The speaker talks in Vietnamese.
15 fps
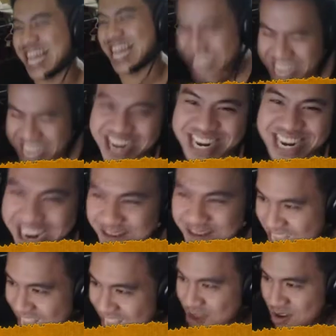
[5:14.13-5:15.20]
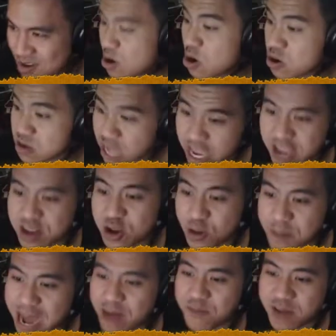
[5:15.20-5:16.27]
trả sơn thì làm sao chứ còn thề
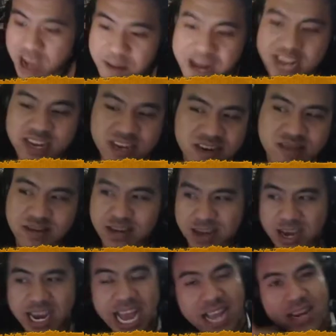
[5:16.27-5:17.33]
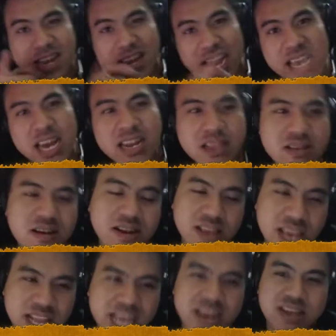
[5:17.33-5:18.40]
nó bảo với các bạn nhá cái cách để gây ấn tượng
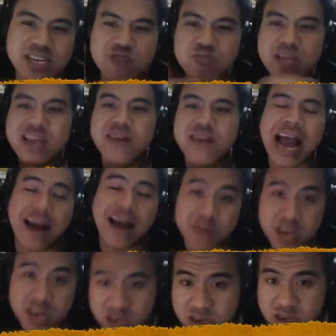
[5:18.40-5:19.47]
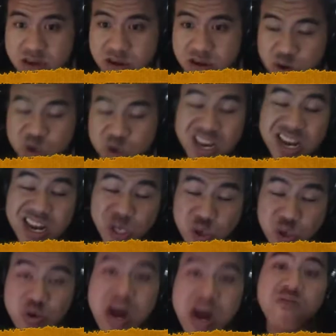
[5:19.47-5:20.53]
thích nhất ở trong tình cảm ấy đó chính là
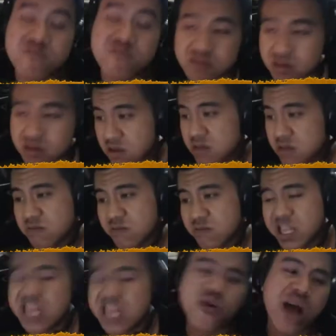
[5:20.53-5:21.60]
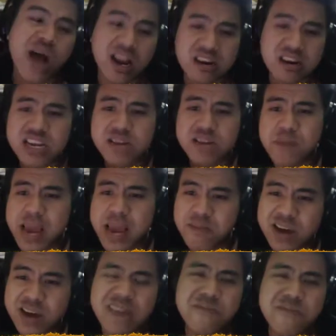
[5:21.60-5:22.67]
chủ động mà thi thoảng địt mẹ
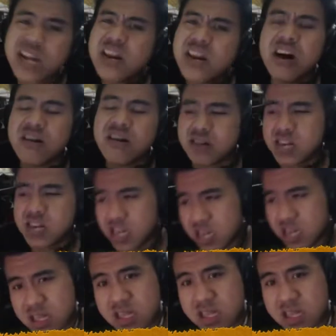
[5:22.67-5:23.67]
mà gây bất ngờ ở đây